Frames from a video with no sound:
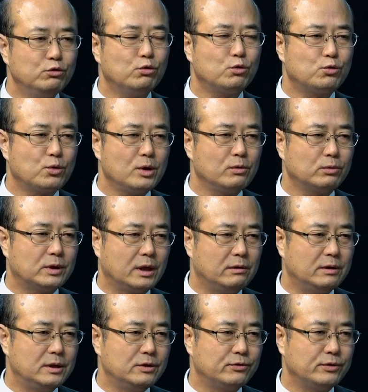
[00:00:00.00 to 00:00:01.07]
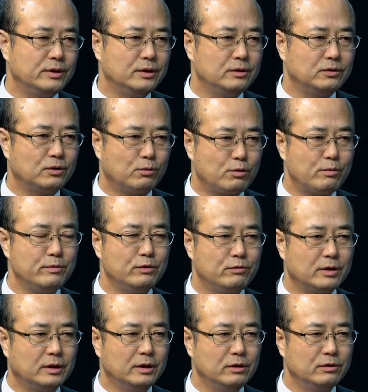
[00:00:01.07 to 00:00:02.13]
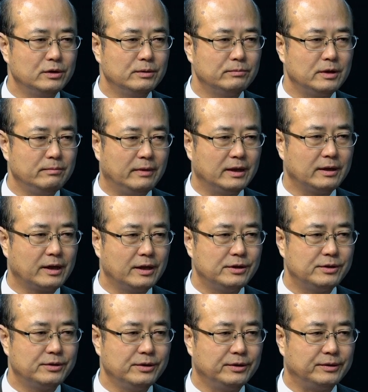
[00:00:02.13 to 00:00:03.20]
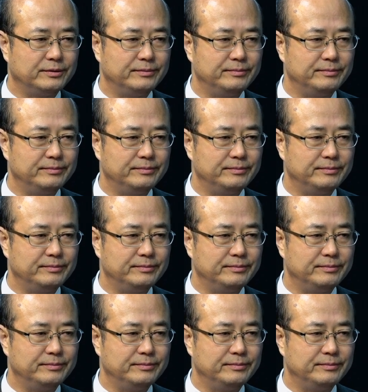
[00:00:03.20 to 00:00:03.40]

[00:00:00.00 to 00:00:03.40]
민주노총하고 대화할 수 있는 더불어민주당 의원님들 많이 계시죠?